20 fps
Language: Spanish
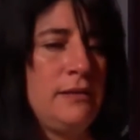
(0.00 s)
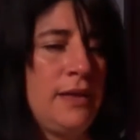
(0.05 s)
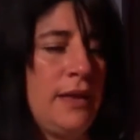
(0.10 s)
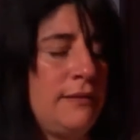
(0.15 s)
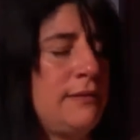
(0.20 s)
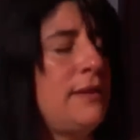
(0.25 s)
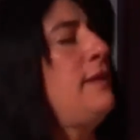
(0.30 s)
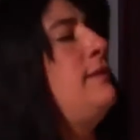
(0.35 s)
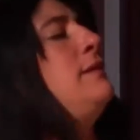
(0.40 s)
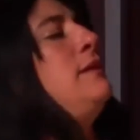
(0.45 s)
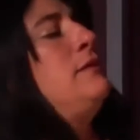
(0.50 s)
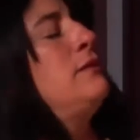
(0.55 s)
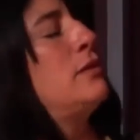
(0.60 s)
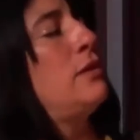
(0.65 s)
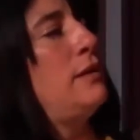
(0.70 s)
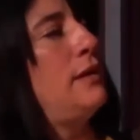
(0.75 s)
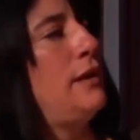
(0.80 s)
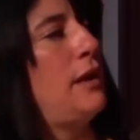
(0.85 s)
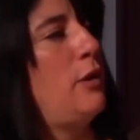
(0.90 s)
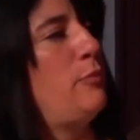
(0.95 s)
están
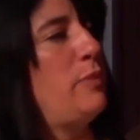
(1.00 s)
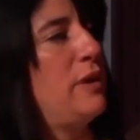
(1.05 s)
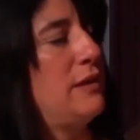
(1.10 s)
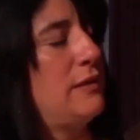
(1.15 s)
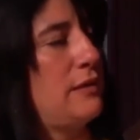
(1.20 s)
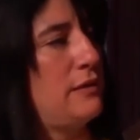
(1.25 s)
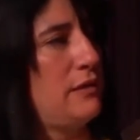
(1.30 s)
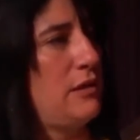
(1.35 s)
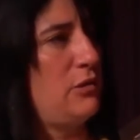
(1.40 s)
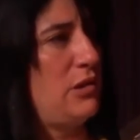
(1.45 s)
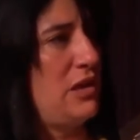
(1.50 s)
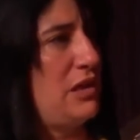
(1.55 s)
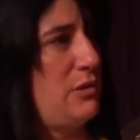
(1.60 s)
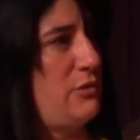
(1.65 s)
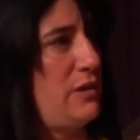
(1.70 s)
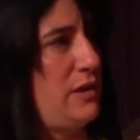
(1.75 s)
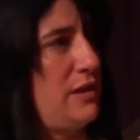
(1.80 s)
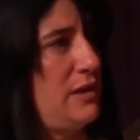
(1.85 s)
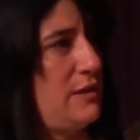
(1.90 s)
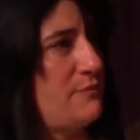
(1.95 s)
dentro de la expectativa
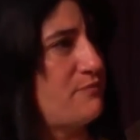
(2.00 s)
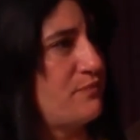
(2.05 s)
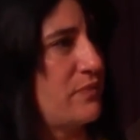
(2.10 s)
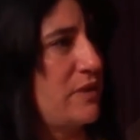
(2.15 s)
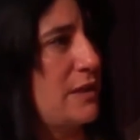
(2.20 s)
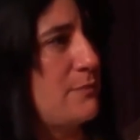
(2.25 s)
de vida